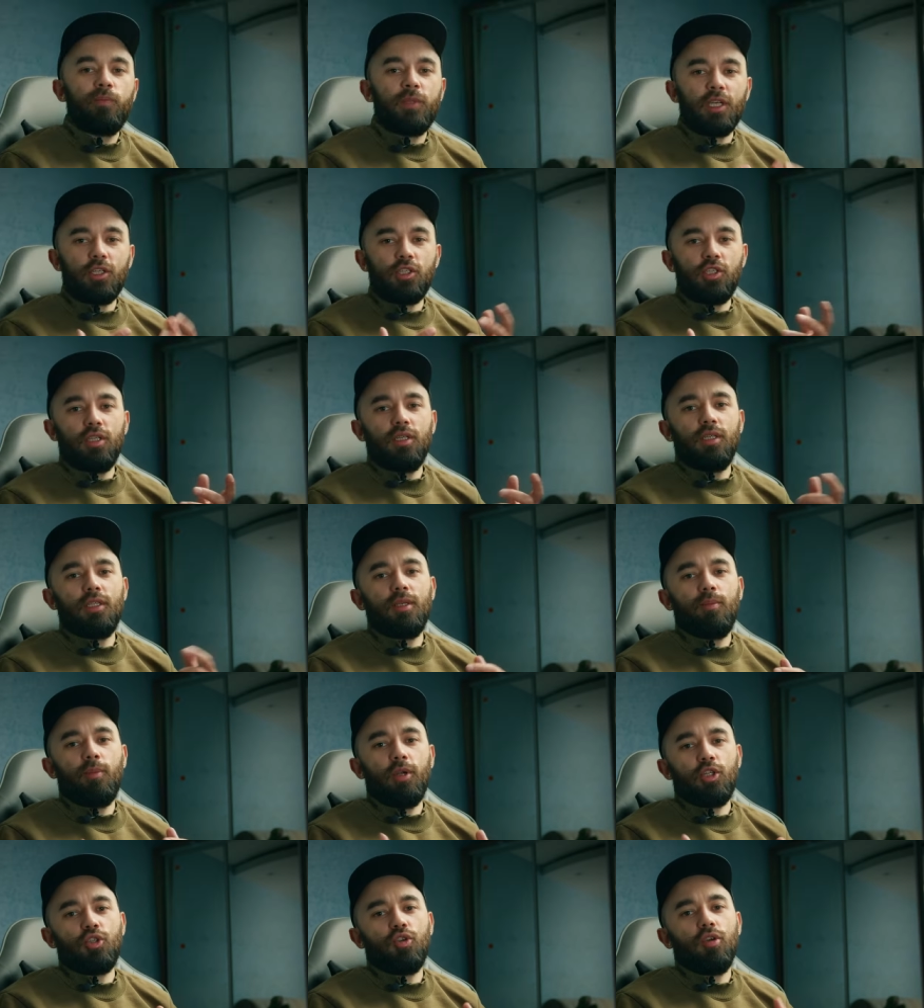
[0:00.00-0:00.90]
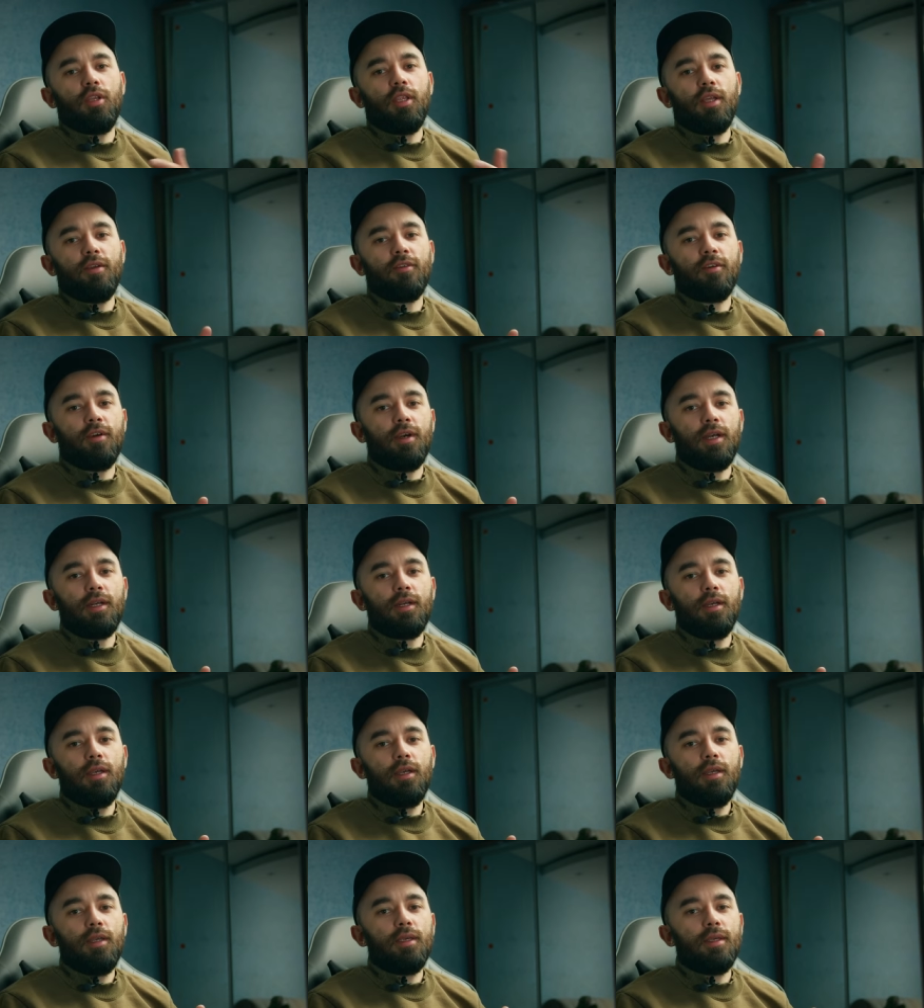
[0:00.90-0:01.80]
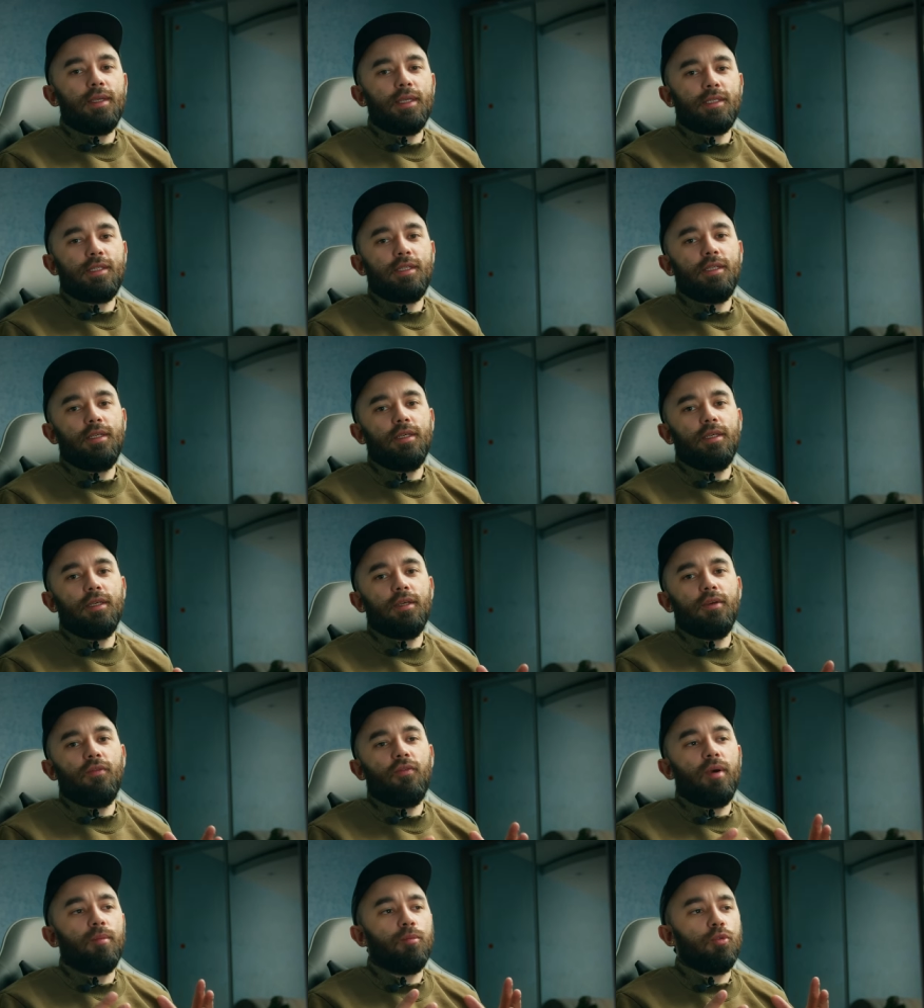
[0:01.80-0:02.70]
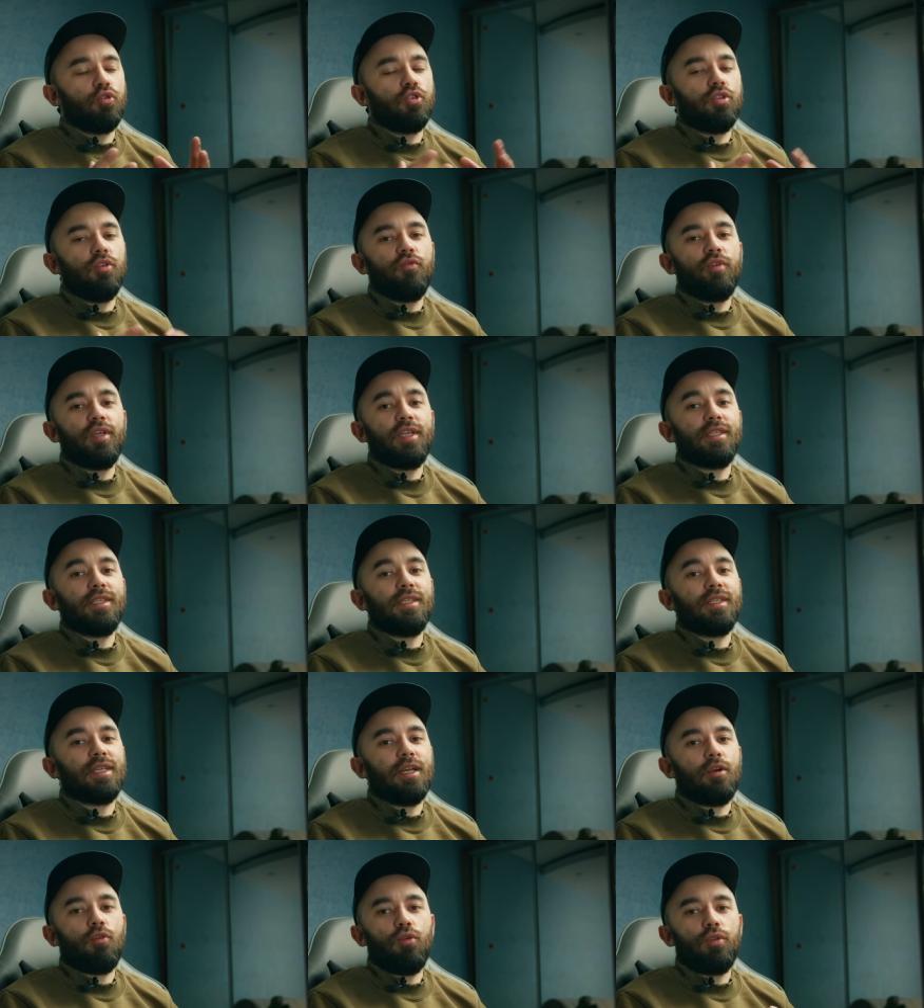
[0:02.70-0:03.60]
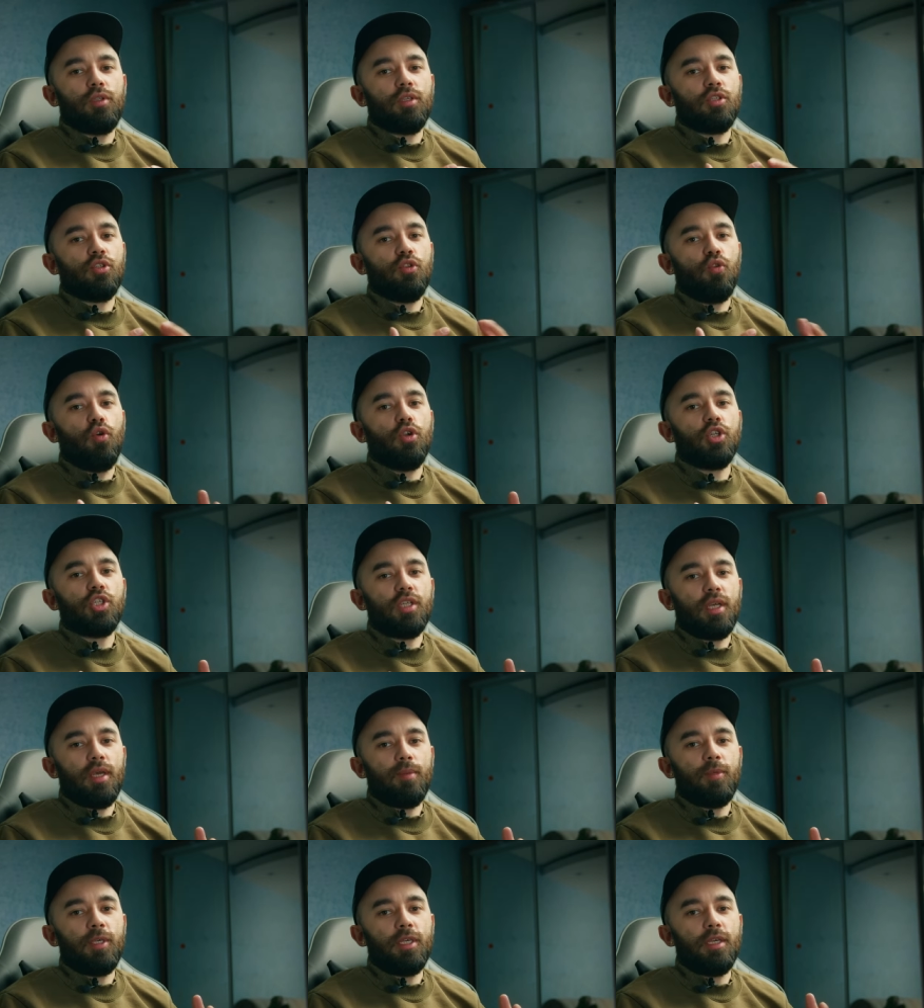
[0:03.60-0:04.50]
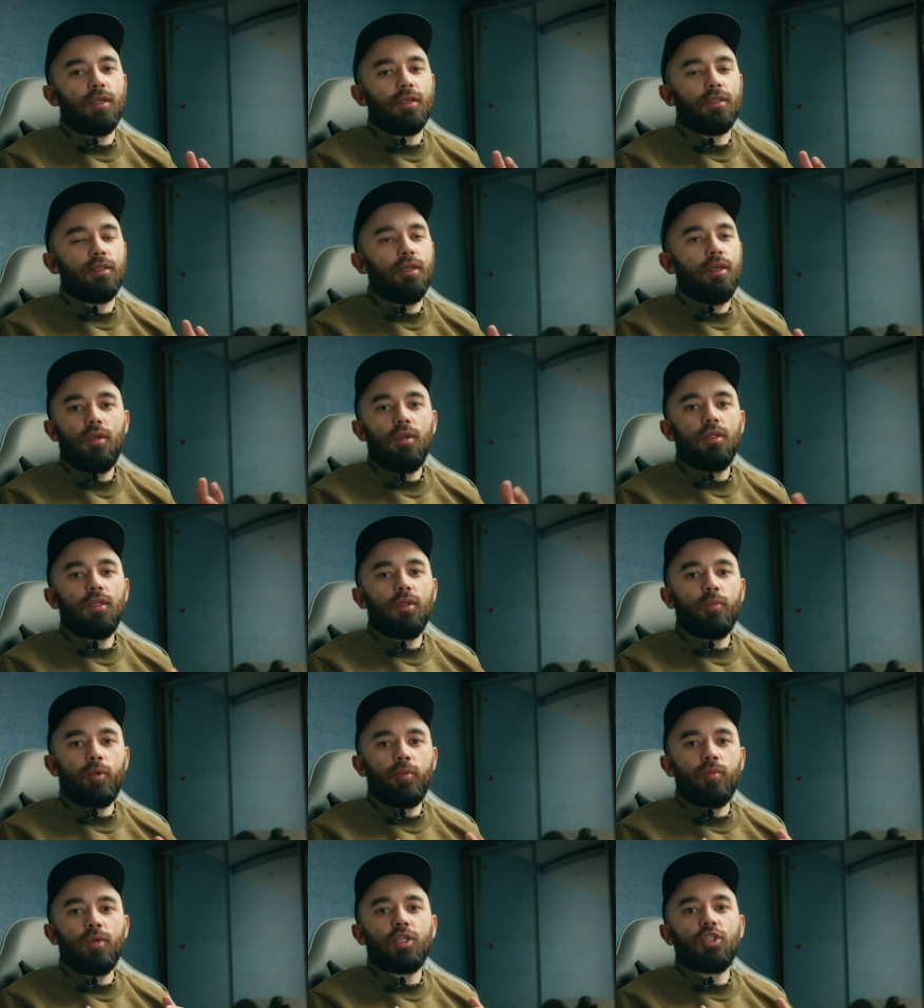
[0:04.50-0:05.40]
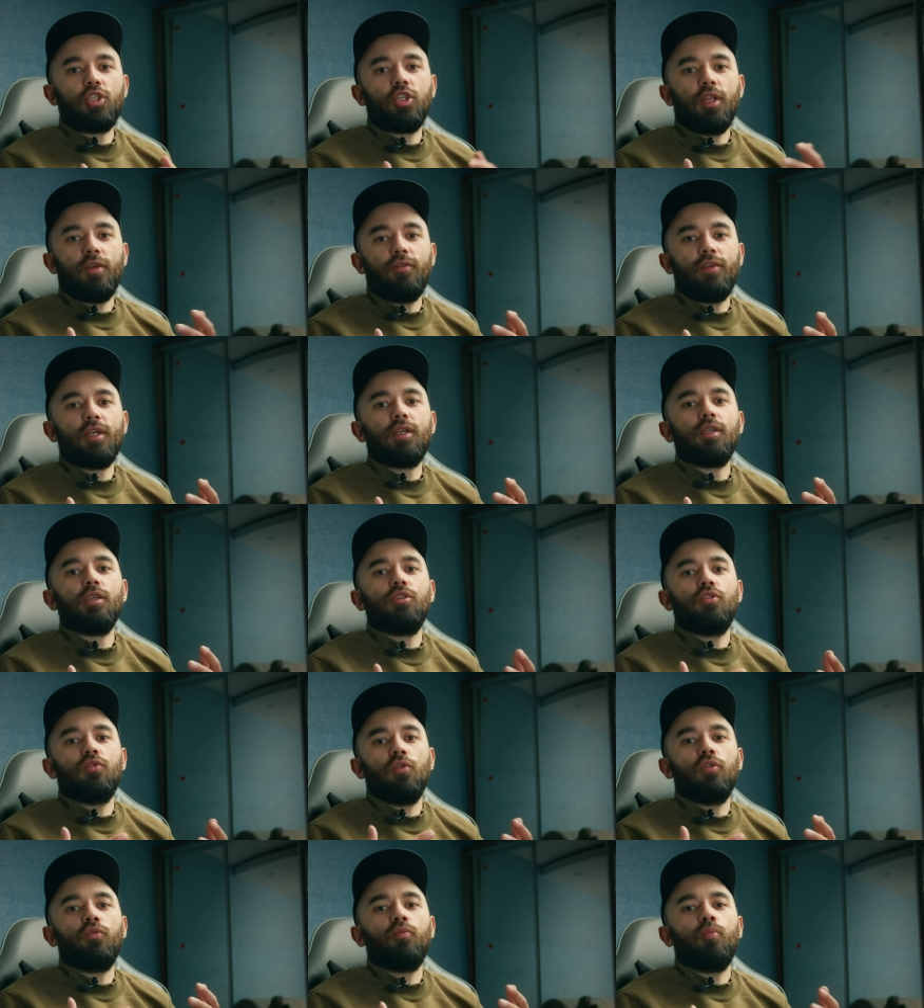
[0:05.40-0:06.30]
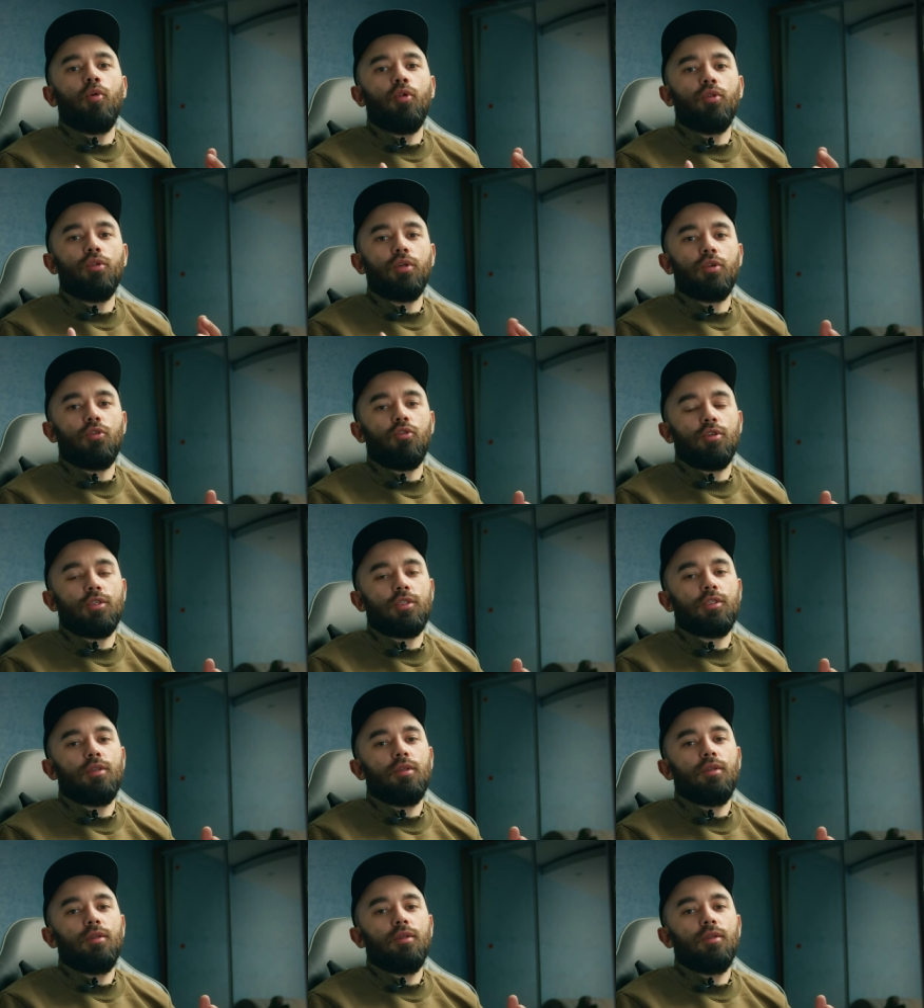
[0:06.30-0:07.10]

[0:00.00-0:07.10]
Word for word: Также небольшой лайфхак, если вам нужно вырезать какой-то сложный объект, например, человек идет в полный рост.